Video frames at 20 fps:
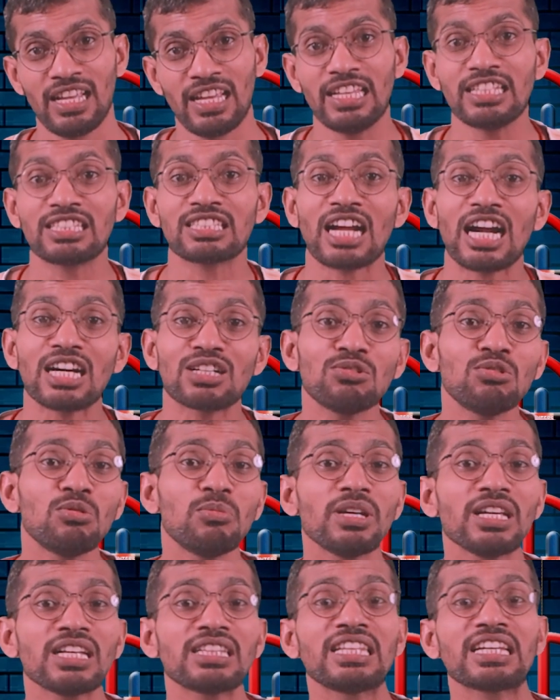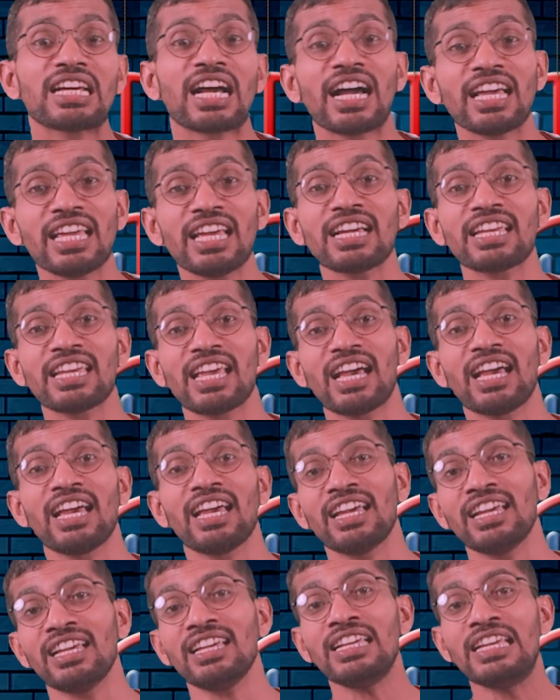इस कार्टून में यह दिखाया गया
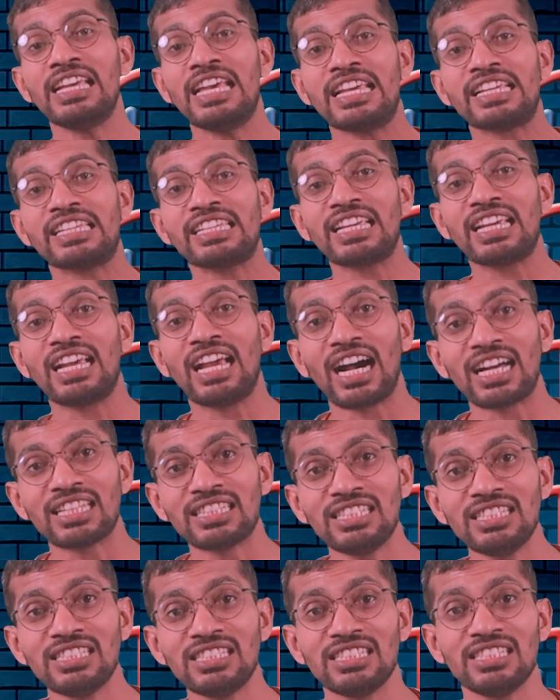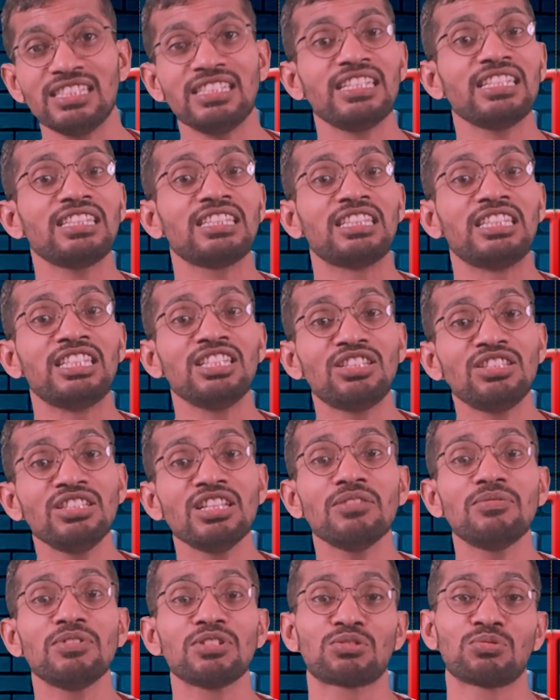है कि गांधी जी ने
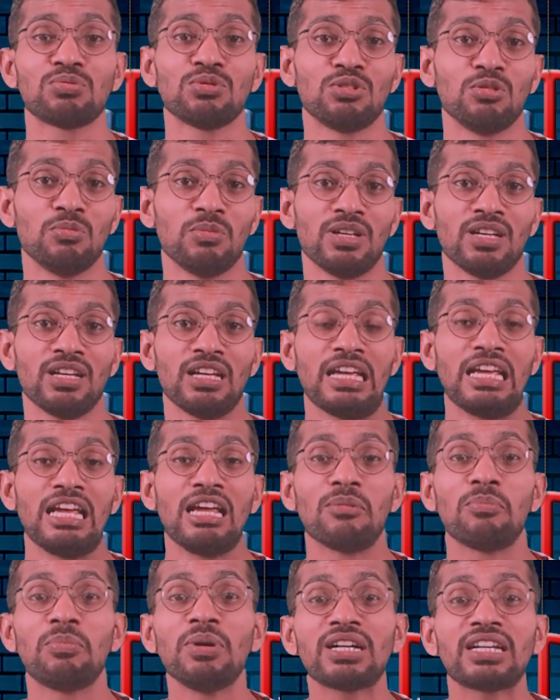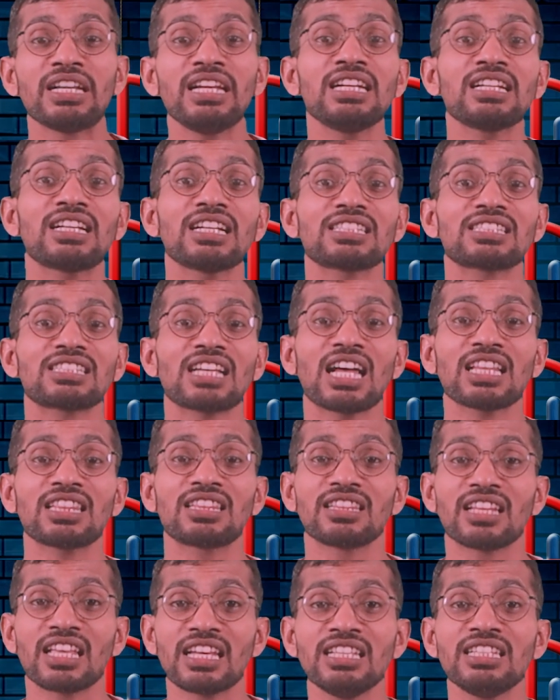द्वितीय विश्व युद्ध में ब्रिटेन का
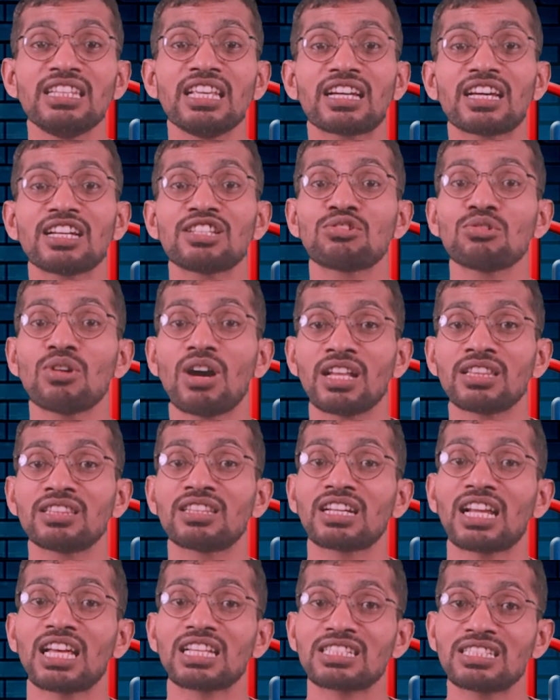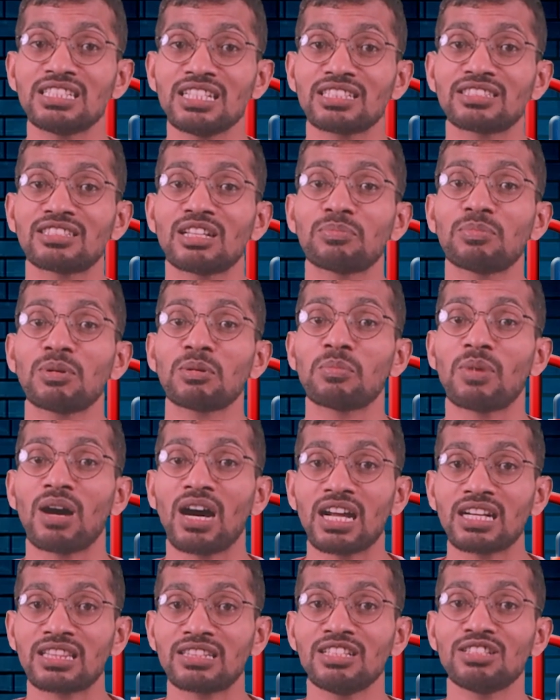साथ नहीं देकर जो अंतर्राष्ट्रीय स्तर पर
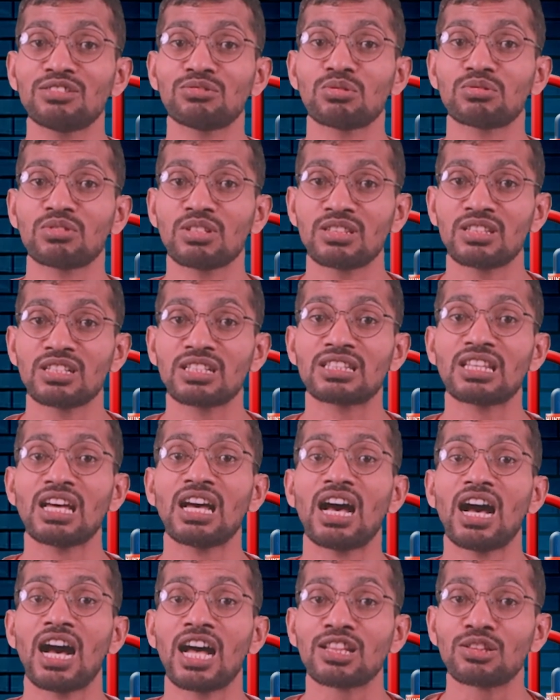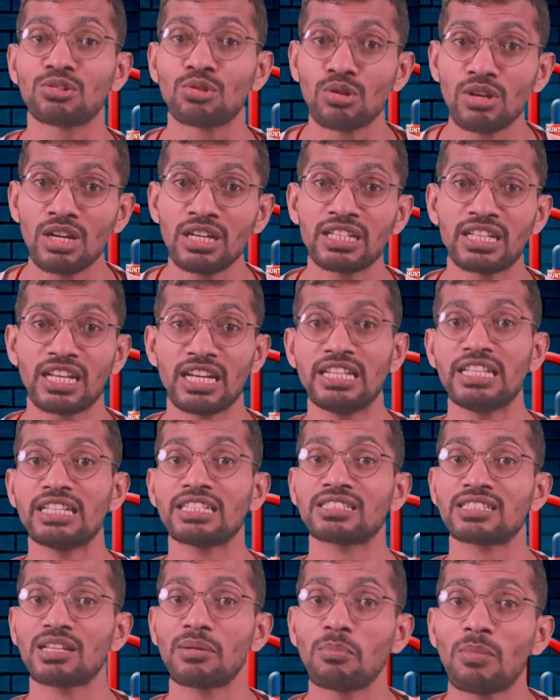भारतीय स्वतंत्रता आंदोलन के लिए
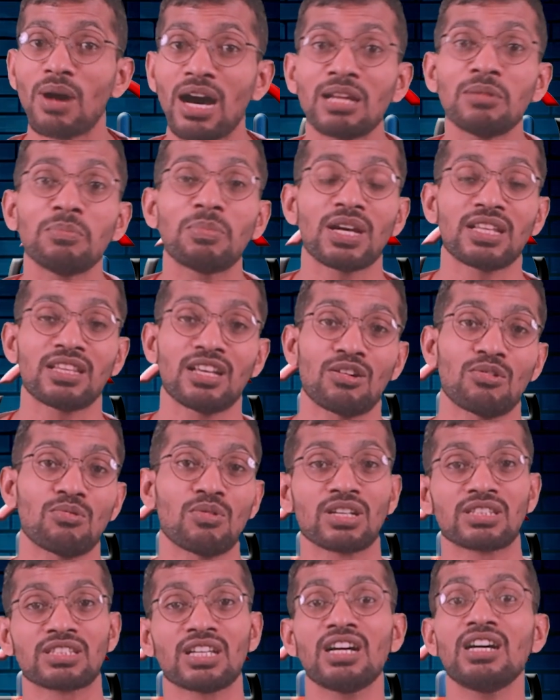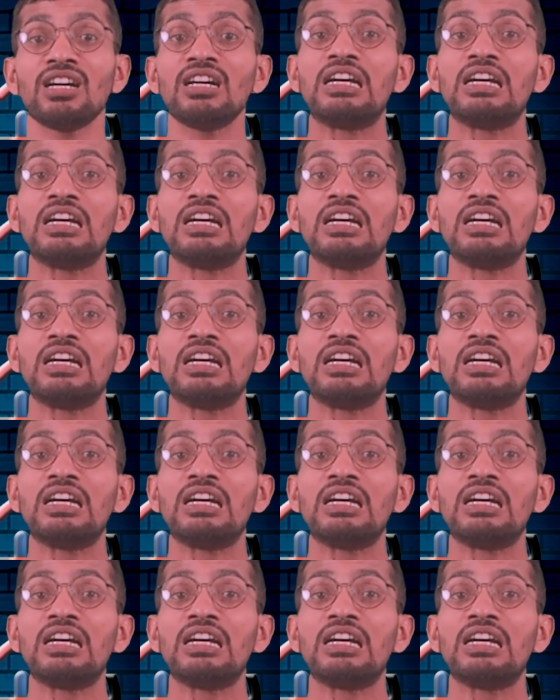सम्मान पैदा हुआ था